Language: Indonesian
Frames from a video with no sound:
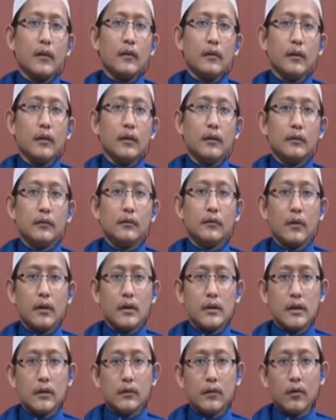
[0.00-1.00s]
Ya,
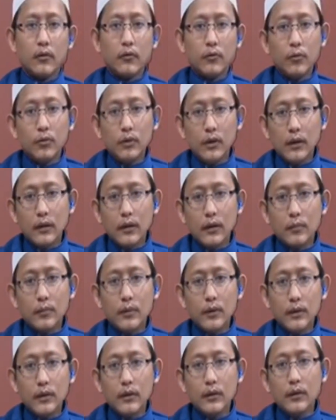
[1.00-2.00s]
derajat Rasul dan
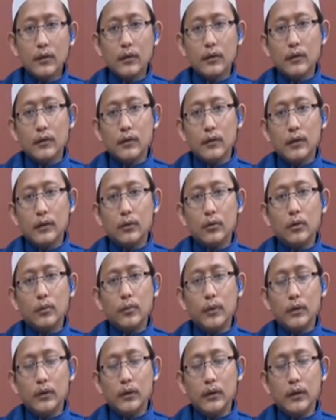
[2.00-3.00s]
Nabi itu
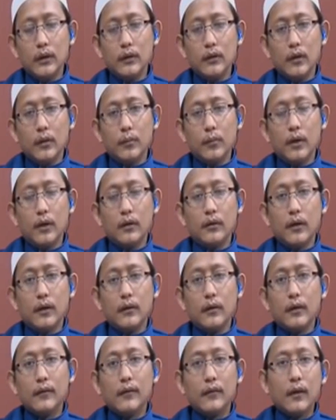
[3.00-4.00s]
lebih tinggi daripada
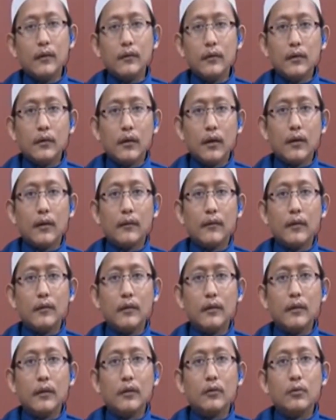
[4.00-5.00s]
derajat Sayyid karena
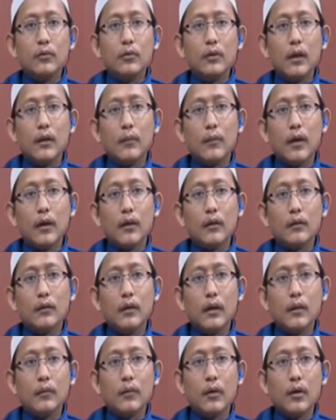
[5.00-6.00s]
Sayyid itu dalam
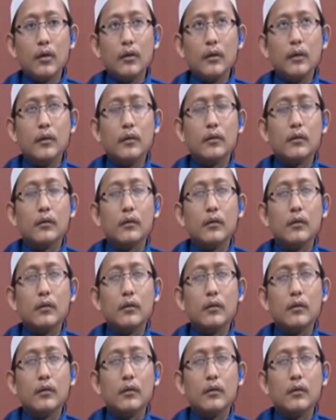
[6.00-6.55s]
dalam kalau di,